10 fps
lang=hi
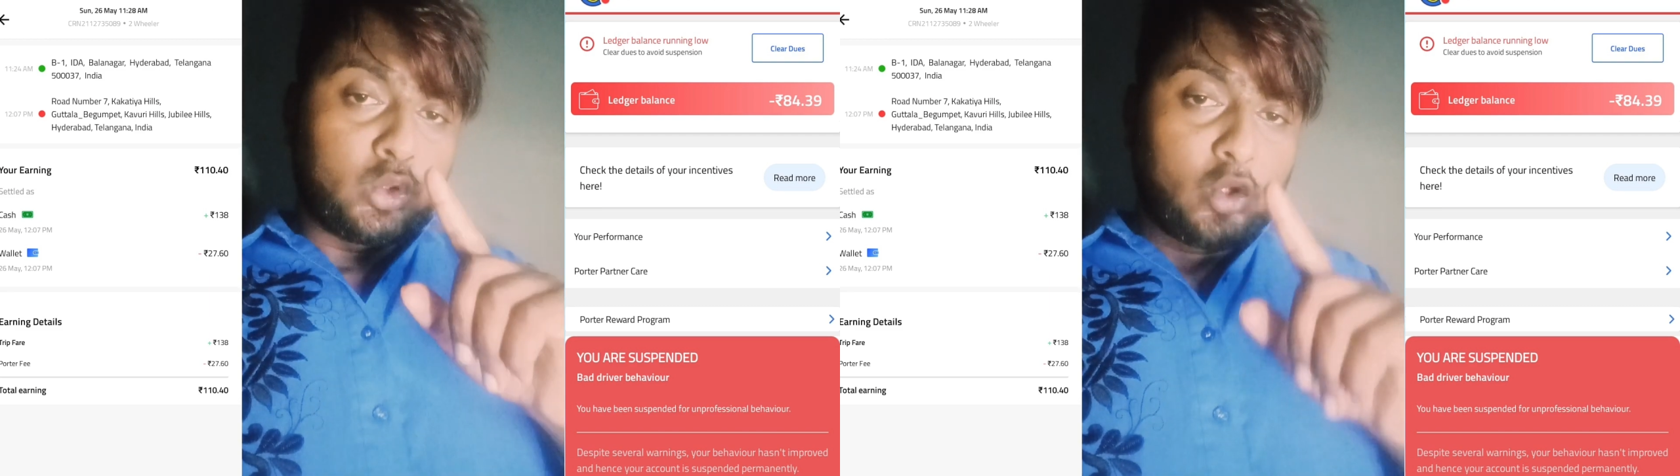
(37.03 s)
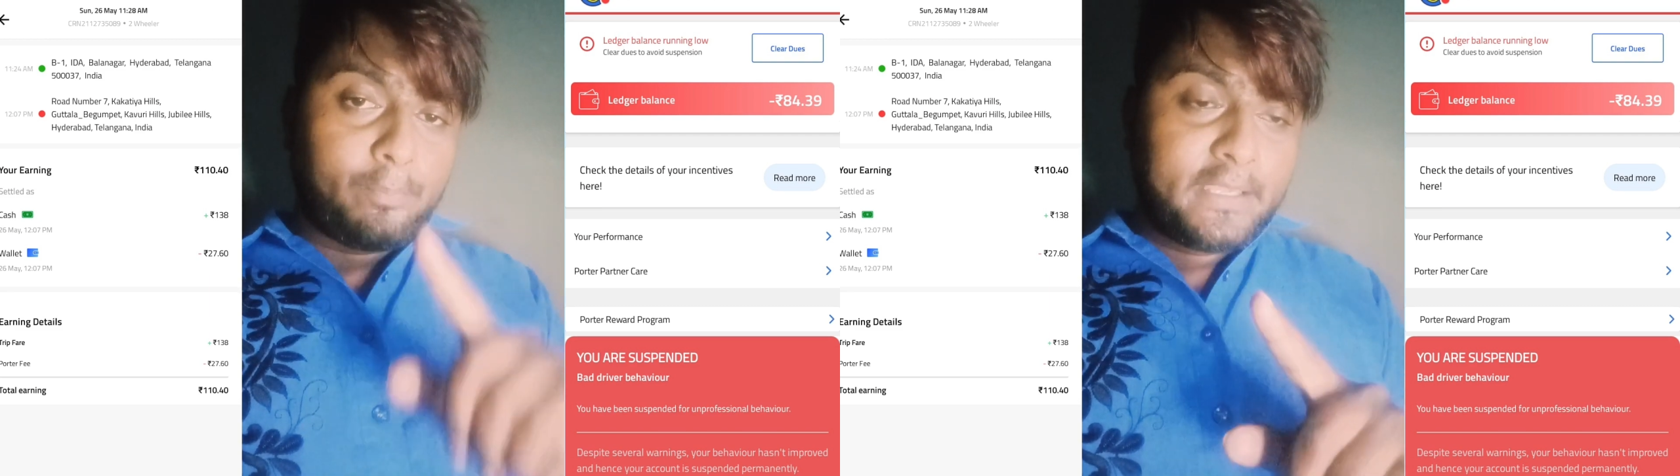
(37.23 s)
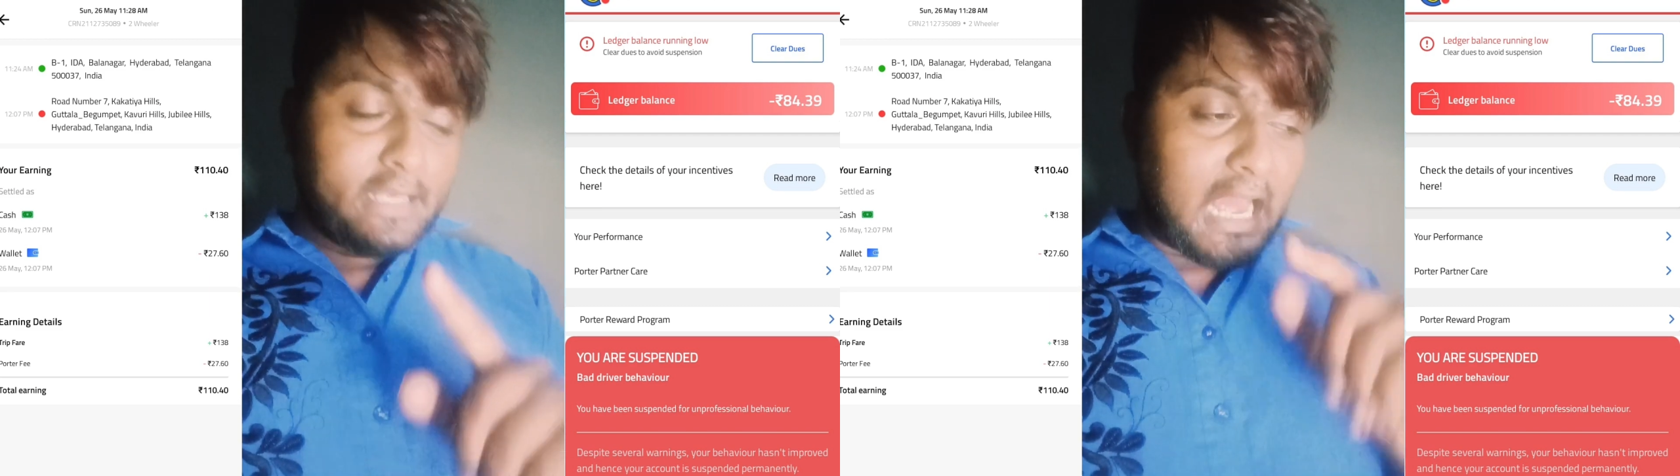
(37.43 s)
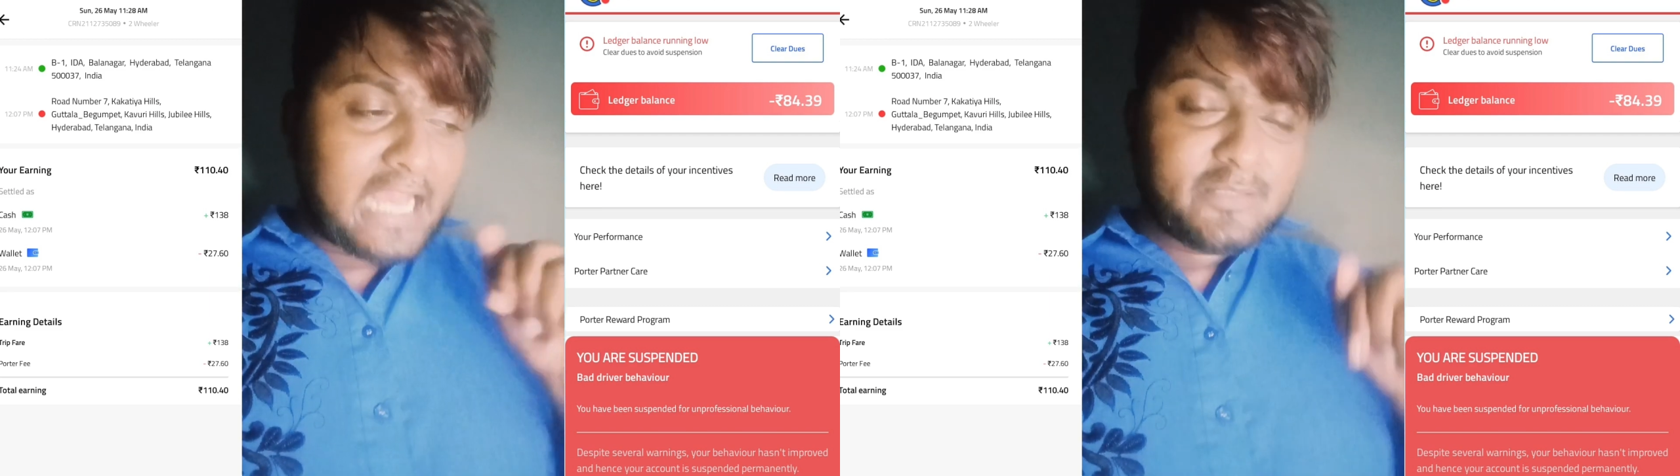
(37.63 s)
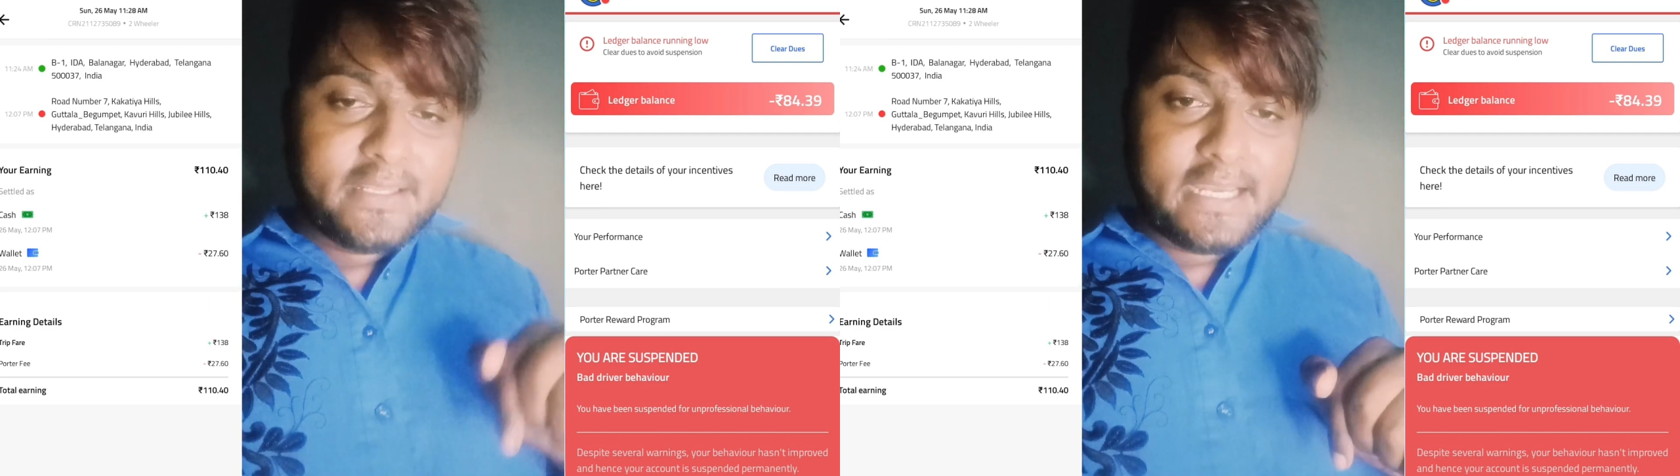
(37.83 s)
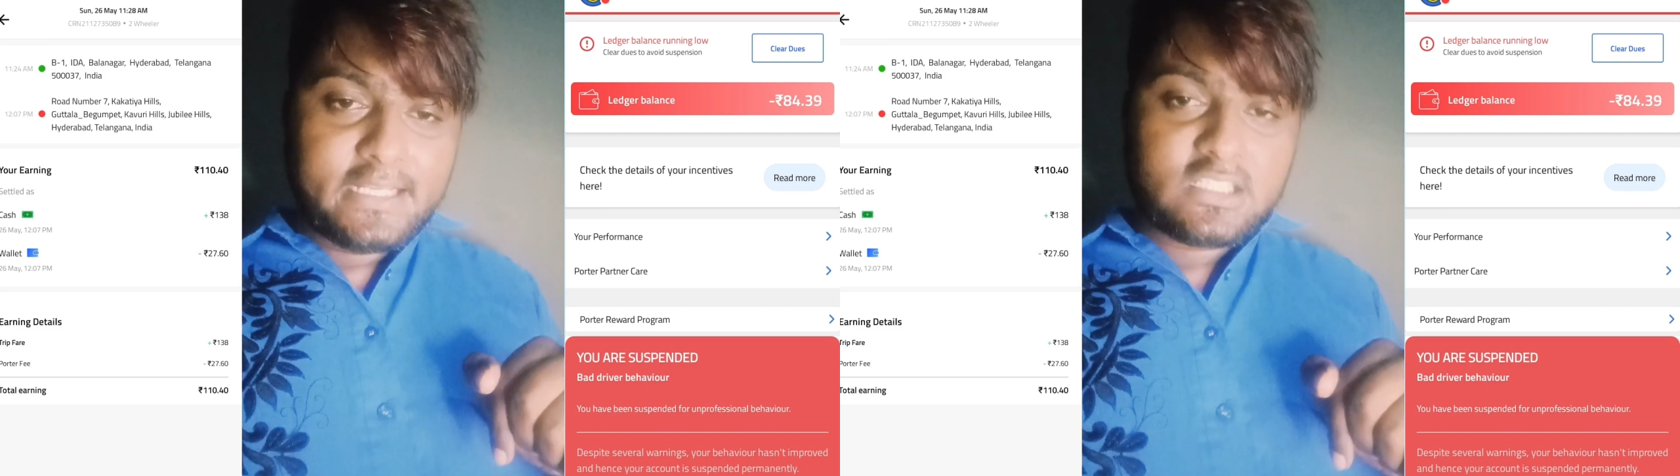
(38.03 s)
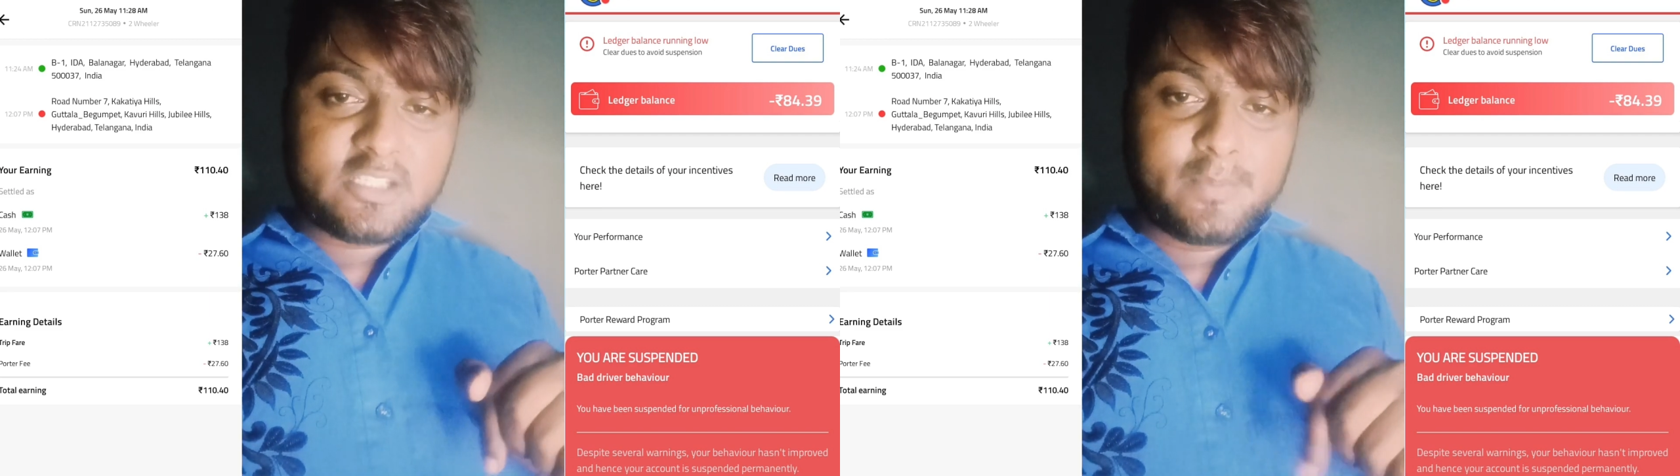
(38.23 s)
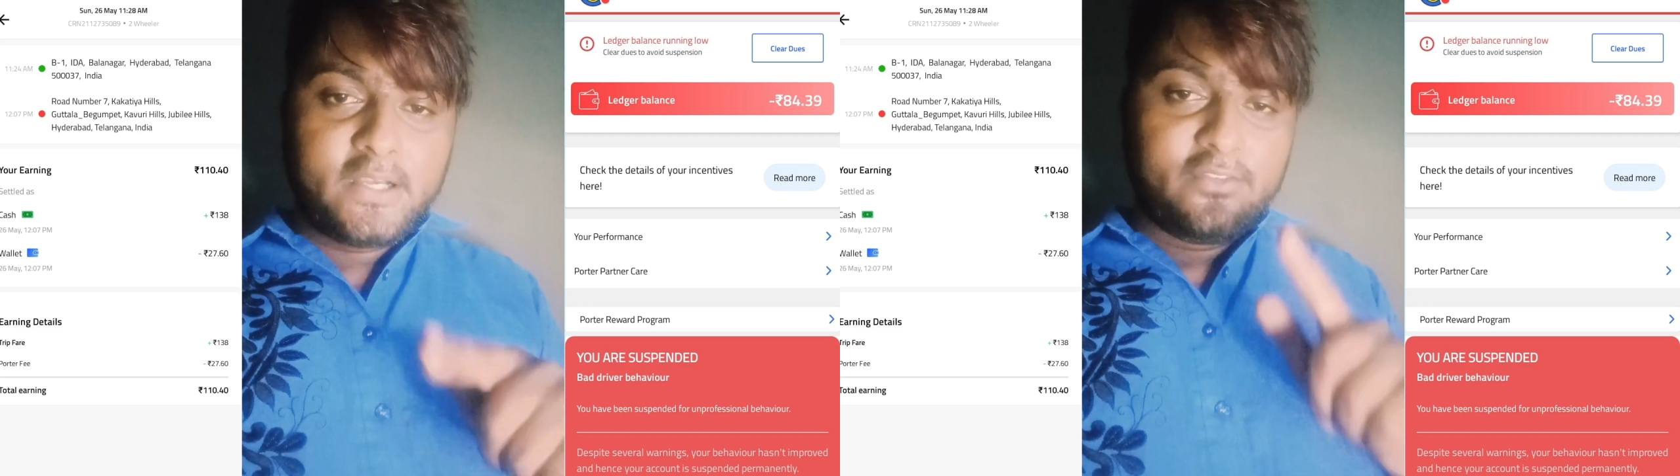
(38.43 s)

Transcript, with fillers: तो फिर आज मेरी डी सस्पेंड